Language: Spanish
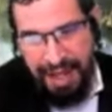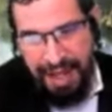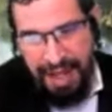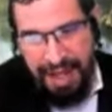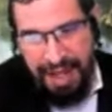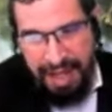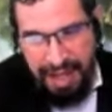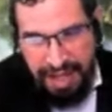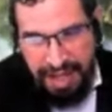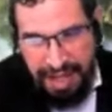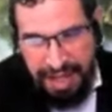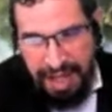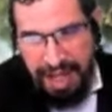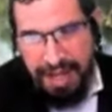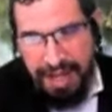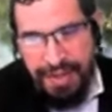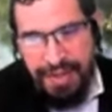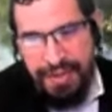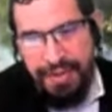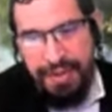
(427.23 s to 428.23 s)
Y
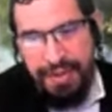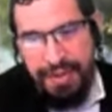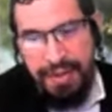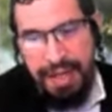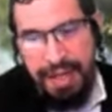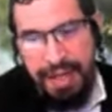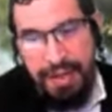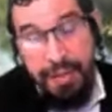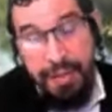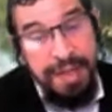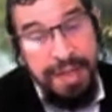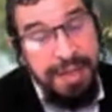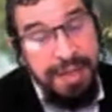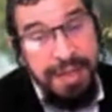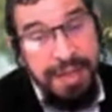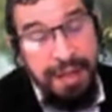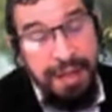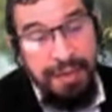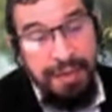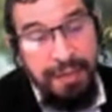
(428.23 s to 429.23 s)
eso no es
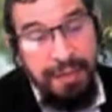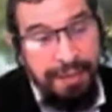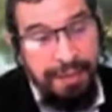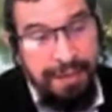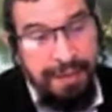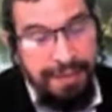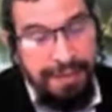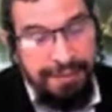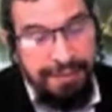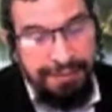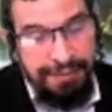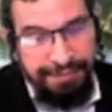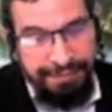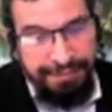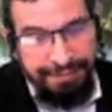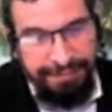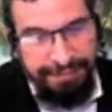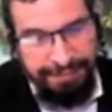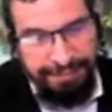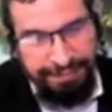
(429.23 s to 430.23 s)
nada nuevo.
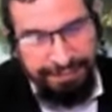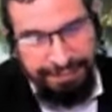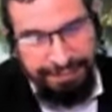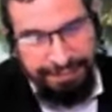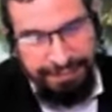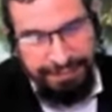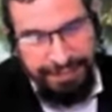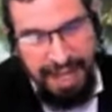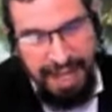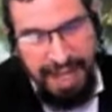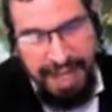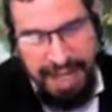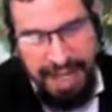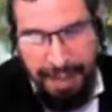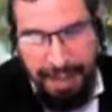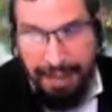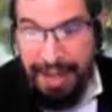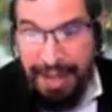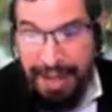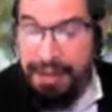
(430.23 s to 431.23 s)
Y
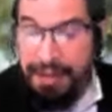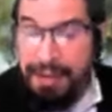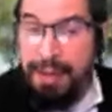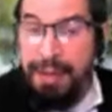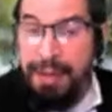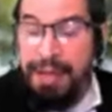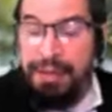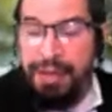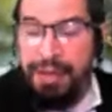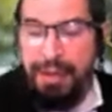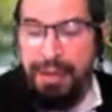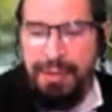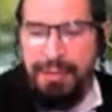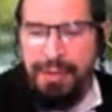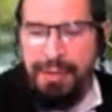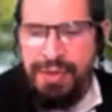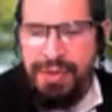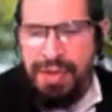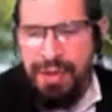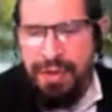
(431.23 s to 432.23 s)
aparentemente
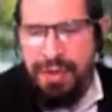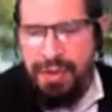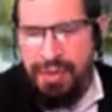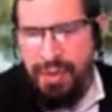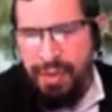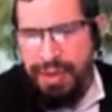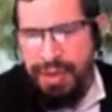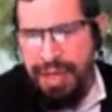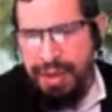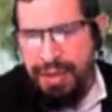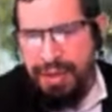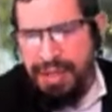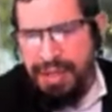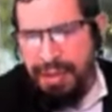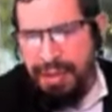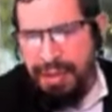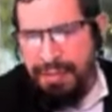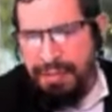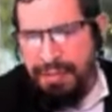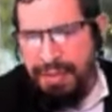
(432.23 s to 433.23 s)
vemos que los judíos
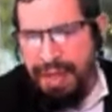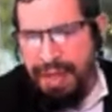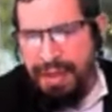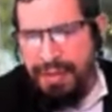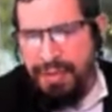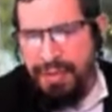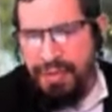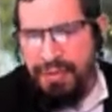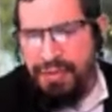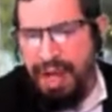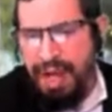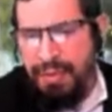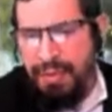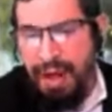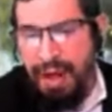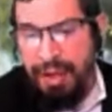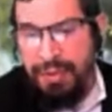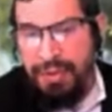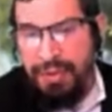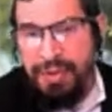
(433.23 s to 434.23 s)
también nos
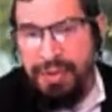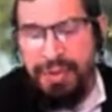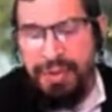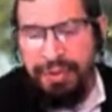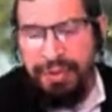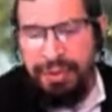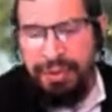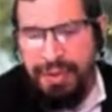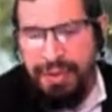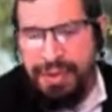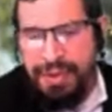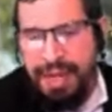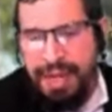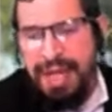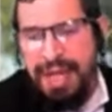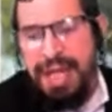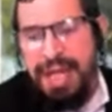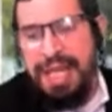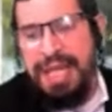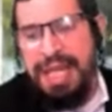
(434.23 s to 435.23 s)
juzgamos a nosotros
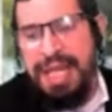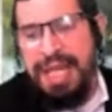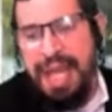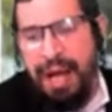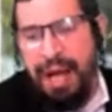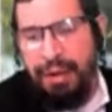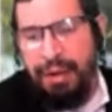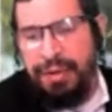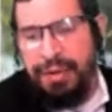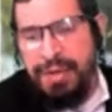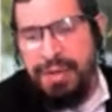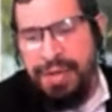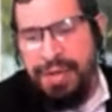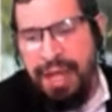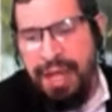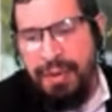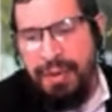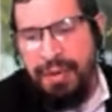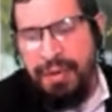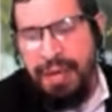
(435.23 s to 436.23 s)
y a otros
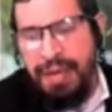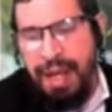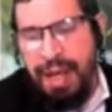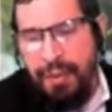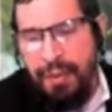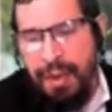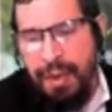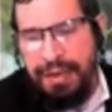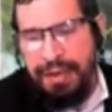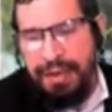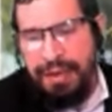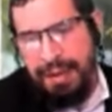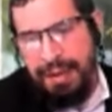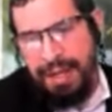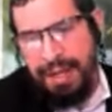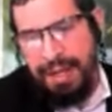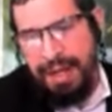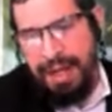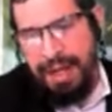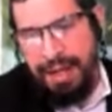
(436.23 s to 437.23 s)
según la cuenta
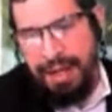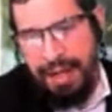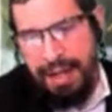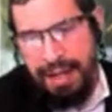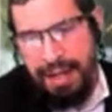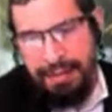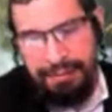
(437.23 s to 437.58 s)
bancaria.